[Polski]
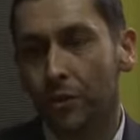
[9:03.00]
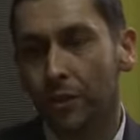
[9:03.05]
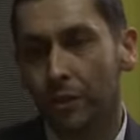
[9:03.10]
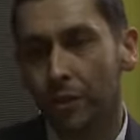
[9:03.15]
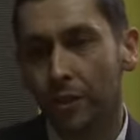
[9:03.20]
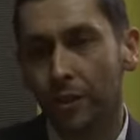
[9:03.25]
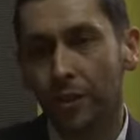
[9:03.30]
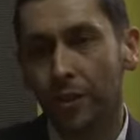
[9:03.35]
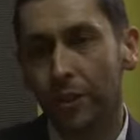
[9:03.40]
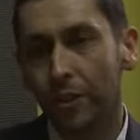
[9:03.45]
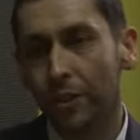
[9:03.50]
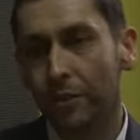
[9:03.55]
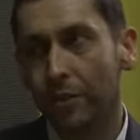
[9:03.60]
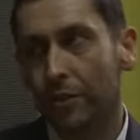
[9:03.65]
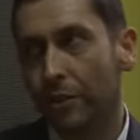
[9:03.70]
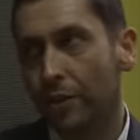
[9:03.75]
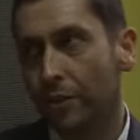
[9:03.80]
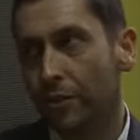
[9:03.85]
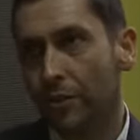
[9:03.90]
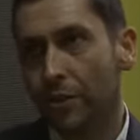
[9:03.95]
e,
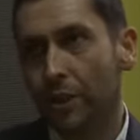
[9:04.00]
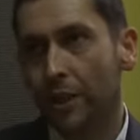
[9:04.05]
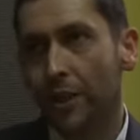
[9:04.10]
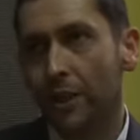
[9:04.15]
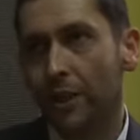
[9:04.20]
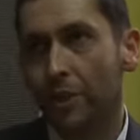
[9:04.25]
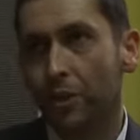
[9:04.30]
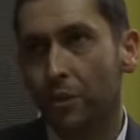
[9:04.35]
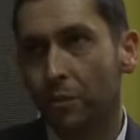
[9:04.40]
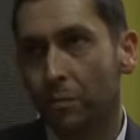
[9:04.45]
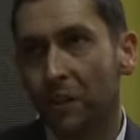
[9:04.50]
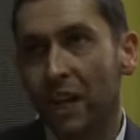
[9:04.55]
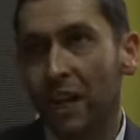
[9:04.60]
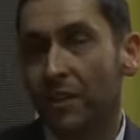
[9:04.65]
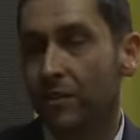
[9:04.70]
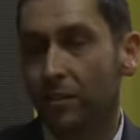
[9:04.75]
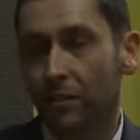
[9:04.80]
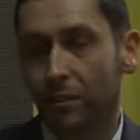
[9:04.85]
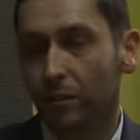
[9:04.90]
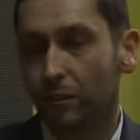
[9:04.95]
jeszcze jakieś
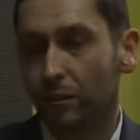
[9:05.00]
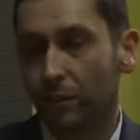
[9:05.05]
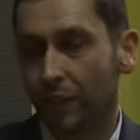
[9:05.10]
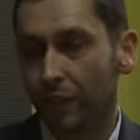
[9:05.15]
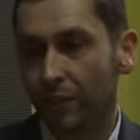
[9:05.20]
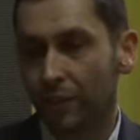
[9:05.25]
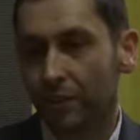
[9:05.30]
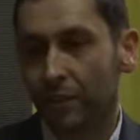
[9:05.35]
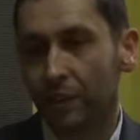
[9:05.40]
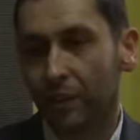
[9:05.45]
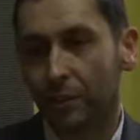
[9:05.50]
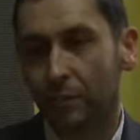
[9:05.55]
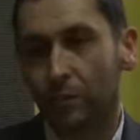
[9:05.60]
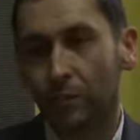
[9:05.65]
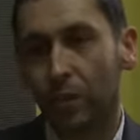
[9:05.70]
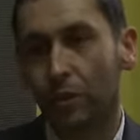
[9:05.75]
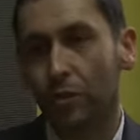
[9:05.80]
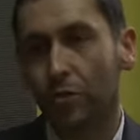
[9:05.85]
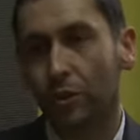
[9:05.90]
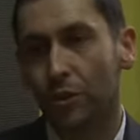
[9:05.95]
miasto, które jest na tym
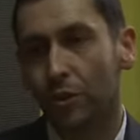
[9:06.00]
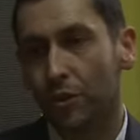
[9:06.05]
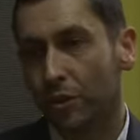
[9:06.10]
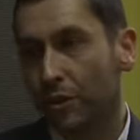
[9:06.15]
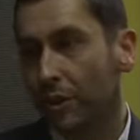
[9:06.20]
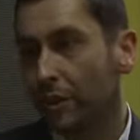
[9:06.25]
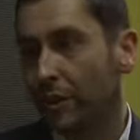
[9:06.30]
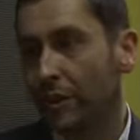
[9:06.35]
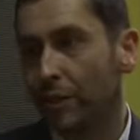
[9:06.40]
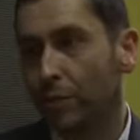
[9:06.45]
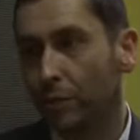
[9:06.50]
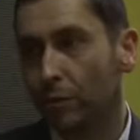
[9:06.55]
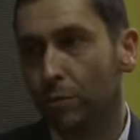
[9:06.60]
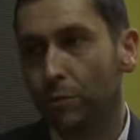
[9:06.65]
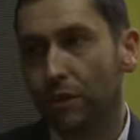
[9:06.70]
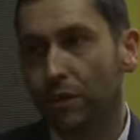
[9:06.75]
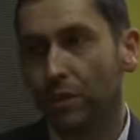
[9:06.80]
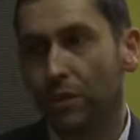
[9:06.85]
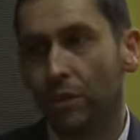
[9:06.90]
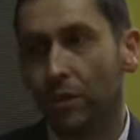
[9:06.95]
lądzie, czy inne
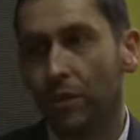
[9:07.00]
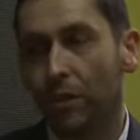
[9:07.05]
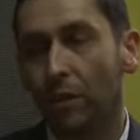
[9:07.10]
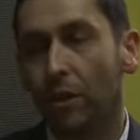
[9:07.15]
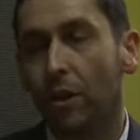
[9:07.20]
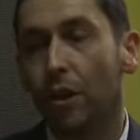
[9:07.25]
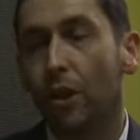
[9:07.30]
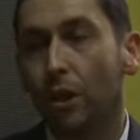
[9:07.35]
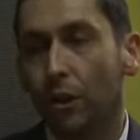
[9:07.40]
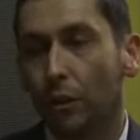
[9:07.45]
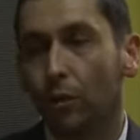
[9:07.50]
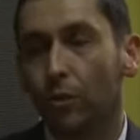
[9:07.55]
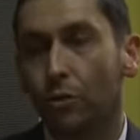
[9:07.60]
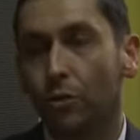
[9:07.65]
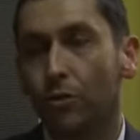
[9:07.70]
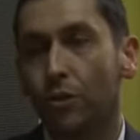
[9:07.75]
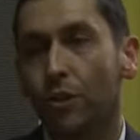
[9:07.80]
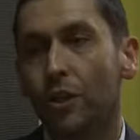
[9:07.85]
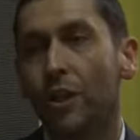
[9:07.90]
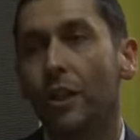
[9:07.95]
skupisko
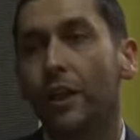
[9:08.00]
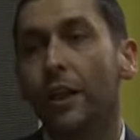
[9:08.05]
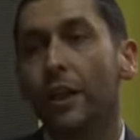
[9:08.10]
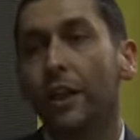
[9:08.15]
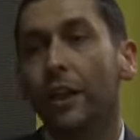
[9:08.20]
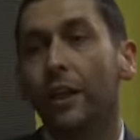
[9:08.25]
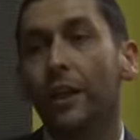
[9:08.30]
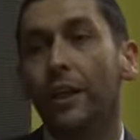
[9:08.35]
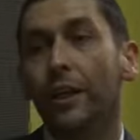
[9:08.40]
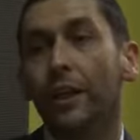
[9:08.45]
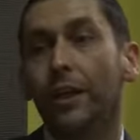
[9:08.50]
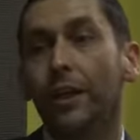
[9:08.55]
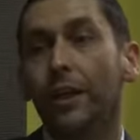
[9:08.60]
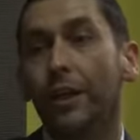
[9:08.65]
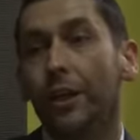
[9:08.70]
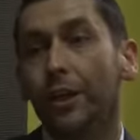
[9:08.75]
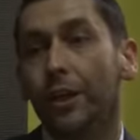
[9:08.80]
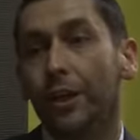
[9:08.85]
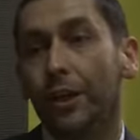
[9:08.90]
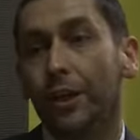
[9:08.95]
ludzi,
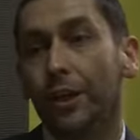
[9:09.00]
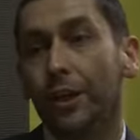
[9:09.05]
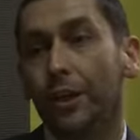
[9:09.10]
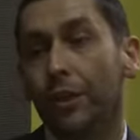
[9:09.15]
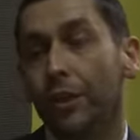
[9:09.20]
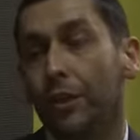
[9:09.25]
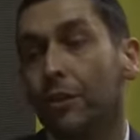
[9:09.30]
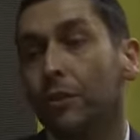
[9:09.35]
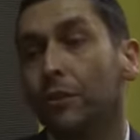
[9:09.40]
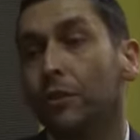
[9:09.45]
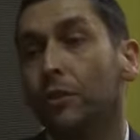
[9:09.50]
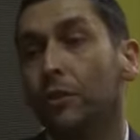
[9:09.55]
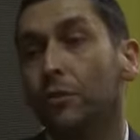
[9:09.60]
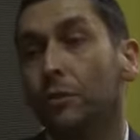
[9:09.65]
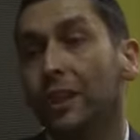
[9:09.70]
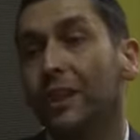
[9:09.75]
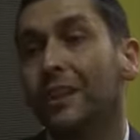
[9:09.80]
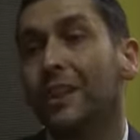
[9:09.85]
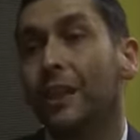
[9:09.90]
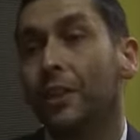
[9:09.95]
e,
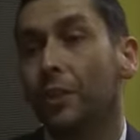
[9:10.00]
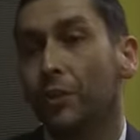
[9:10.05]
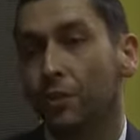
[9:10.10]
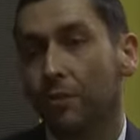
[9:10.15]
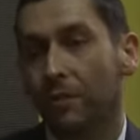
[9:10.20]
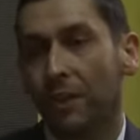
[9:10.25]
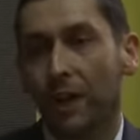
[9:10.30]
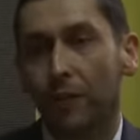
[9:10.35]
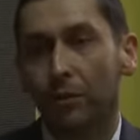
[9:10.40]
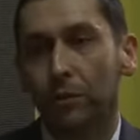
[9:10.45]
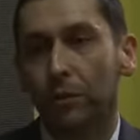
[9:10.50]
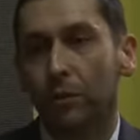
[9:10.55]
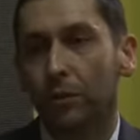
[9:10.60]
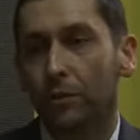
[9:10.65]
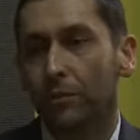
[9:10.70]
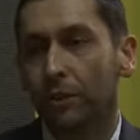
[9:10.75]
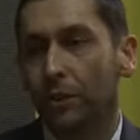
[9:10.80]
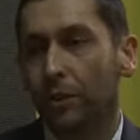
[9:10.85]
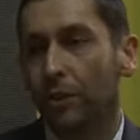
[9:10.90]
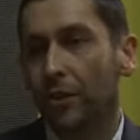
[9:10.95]
które daje światło, to
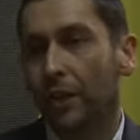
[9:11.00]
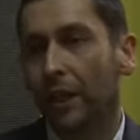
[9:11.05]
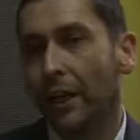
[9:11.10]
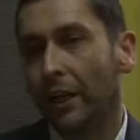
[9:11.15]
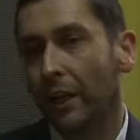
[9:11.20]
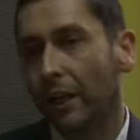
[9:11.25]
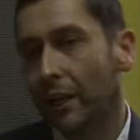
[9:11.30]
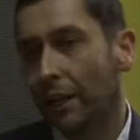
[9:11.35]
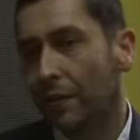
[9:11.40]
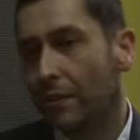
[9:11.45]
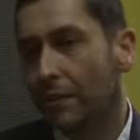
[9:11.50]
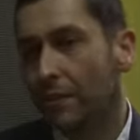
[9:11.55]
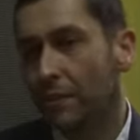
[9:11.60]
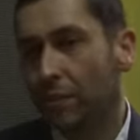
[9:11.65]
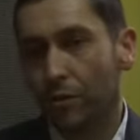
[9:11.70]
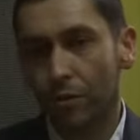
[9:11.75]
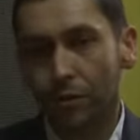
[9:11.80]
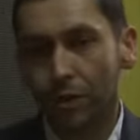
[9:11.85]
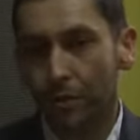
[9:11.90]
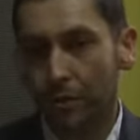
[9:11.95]
to wygląda jak jakaś
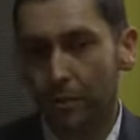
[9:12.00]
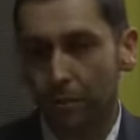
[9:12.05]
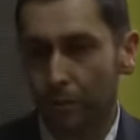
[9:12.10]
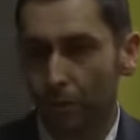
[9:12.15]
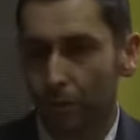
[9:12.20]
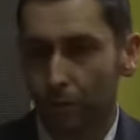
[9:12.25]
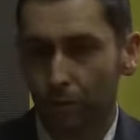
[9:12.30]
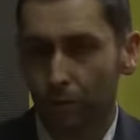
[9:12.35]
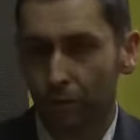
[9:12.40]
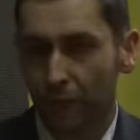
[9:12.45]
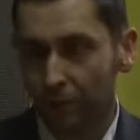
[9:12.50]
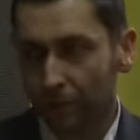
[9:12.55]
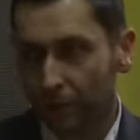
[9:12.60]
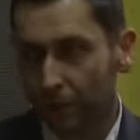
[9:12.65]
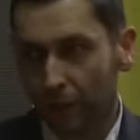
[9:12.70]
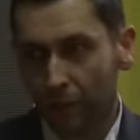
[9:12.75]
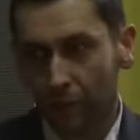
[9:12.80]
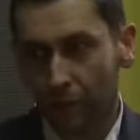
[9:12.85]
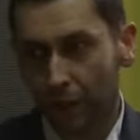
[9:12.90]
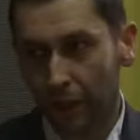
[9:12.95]
zorza po prostu na
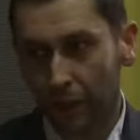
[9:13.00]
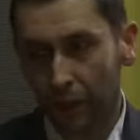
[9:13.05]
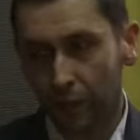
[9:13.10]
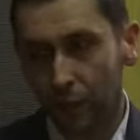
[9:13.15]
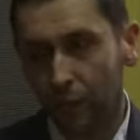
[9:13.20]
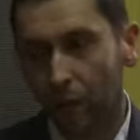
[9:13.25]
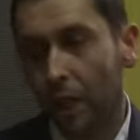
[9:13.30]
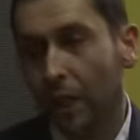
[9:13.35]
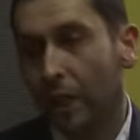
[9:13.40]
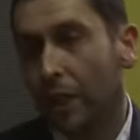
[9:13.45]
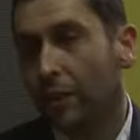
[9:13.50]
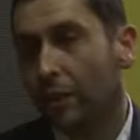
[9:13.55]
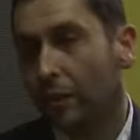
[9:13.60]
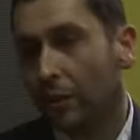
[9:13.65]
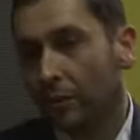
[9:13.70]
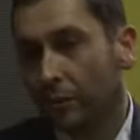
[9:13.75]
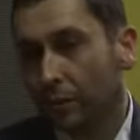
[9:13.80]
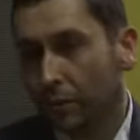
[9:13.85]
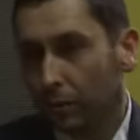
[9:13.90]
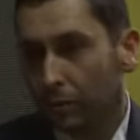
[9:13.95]
widnokręgu.
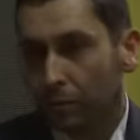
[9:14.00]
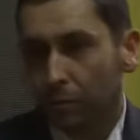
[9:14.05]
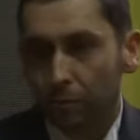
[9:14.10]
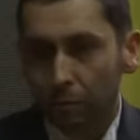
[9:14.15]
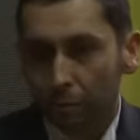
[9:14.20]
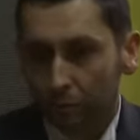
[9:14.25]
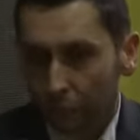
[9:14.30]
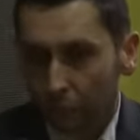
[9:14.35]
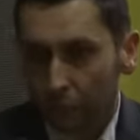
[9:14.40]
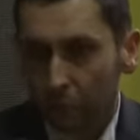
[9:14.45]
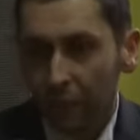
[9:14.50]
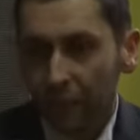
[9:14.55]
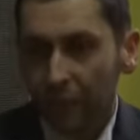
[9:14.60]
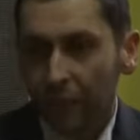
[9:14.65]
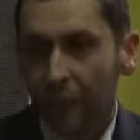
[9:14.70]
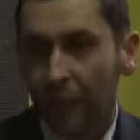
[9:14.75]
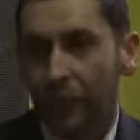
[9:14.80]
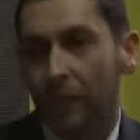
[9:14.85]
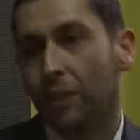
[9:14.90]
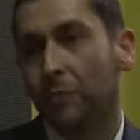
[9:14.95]
To są no,
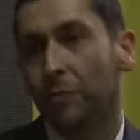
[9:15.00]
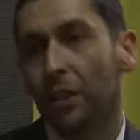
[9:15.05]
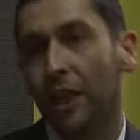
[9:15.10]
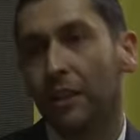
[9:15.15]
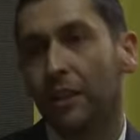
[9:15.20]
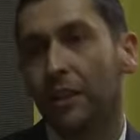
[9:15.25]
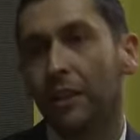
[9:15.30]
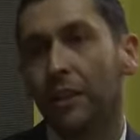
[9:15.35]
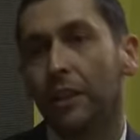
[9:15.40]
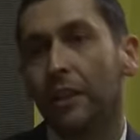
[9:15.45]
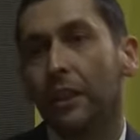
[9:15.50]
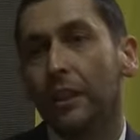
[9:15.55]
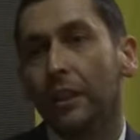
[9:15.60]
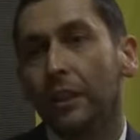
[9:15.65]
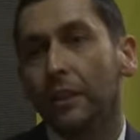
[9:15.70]
piękne klimaty.